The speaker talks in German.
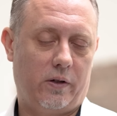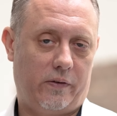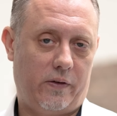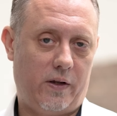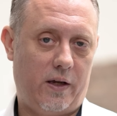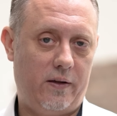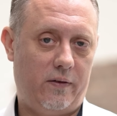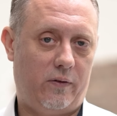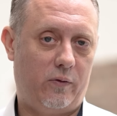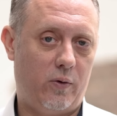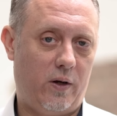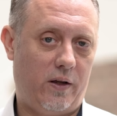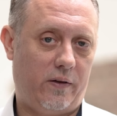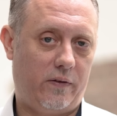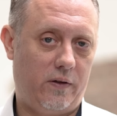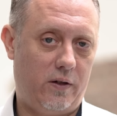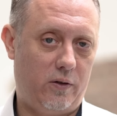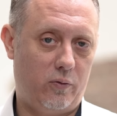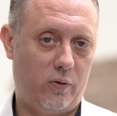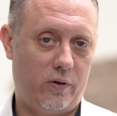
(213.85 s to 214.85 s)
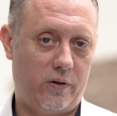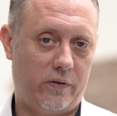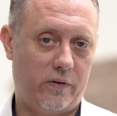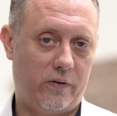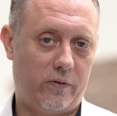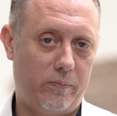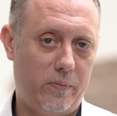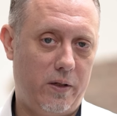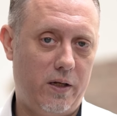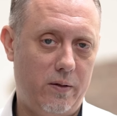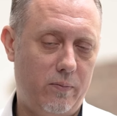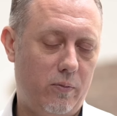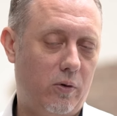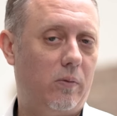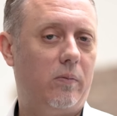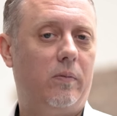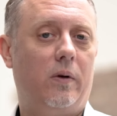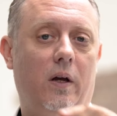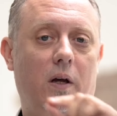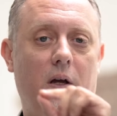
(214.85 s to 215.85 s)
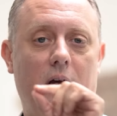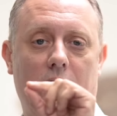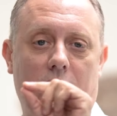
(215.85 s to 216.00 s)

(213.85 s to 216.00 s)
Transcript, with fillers: Das heißt, du hast nicht nur dieses Minimum,